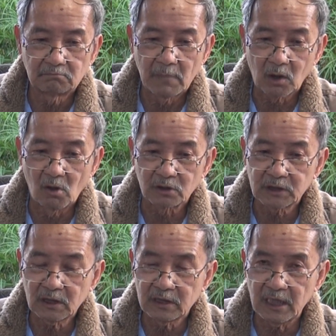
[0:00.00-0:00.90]
mà còn
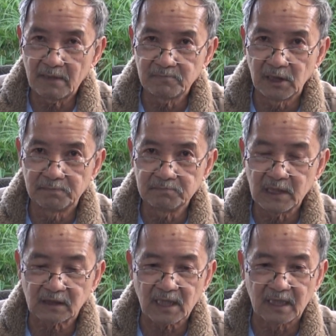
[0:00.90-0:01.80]
rất nham hiểm
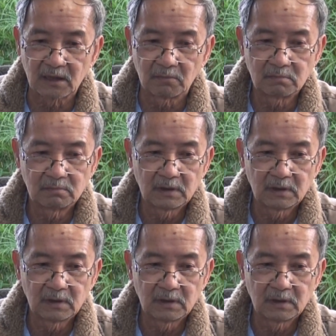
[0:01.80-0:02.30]
và tàn độc